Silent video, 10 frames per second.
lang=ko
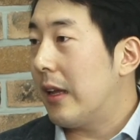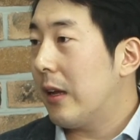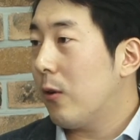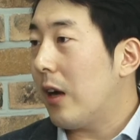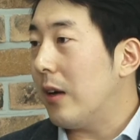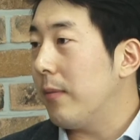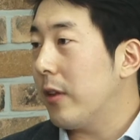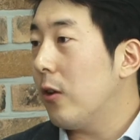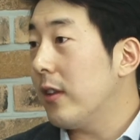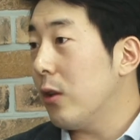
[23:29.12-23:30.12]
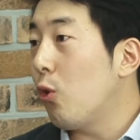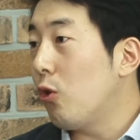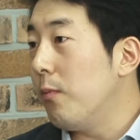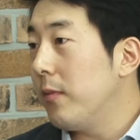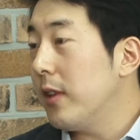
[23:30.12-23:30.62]
과금, 결제, 아,
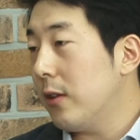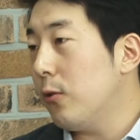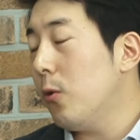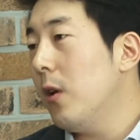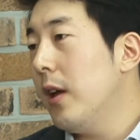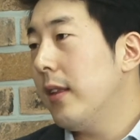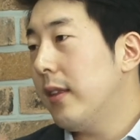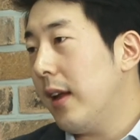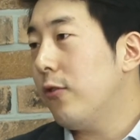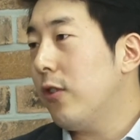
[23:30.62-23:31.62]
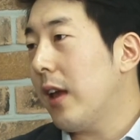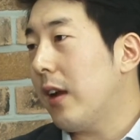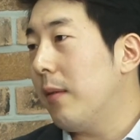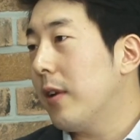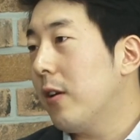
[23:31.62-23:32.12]
요금식으로 아, 이제 할 수
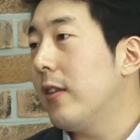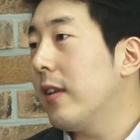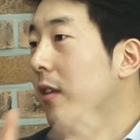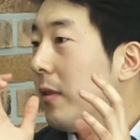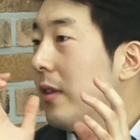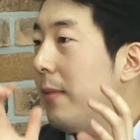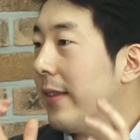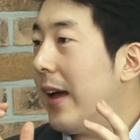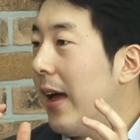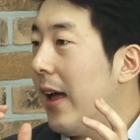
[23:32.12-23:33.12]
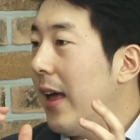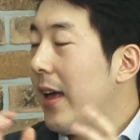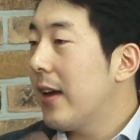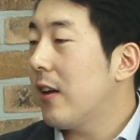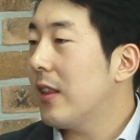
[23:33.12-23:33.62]
있게끔 그걸 이제 음. 서비스마다 네,
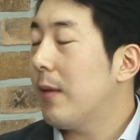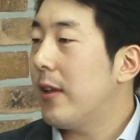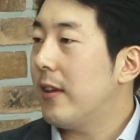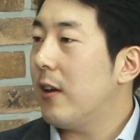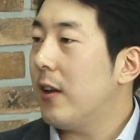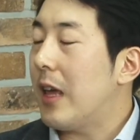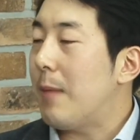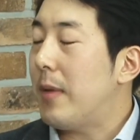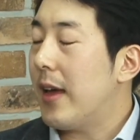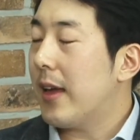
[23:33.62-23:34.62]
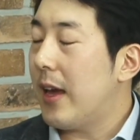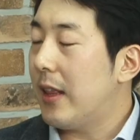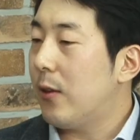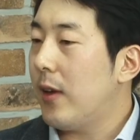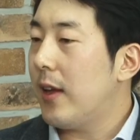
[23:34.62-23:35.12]
네, 그렇기 네. 때문에 이제 이런 API
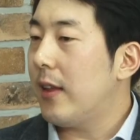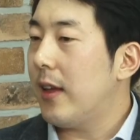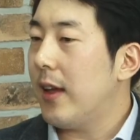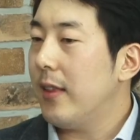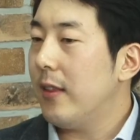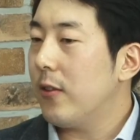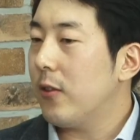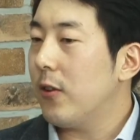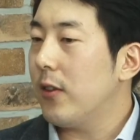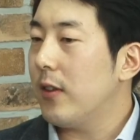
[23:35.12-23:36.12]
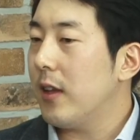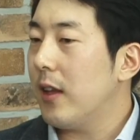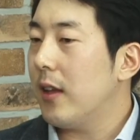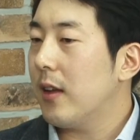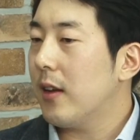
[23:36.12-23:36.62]
게이트웨이에 대한 어떤
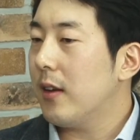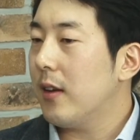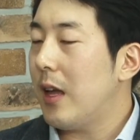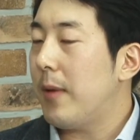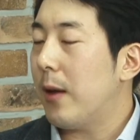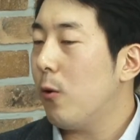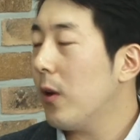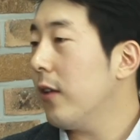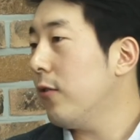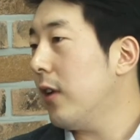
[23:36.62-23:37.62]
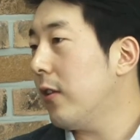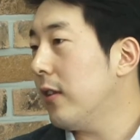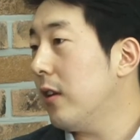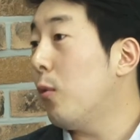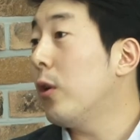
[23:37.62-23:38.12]
이제 그 API 콜 개수라든지
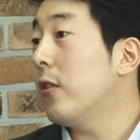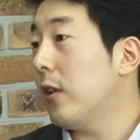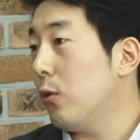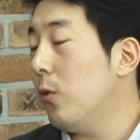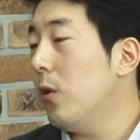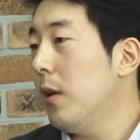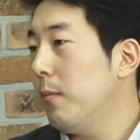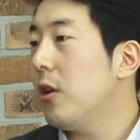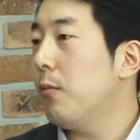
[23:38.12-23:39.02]
이런 모니터링도 필요한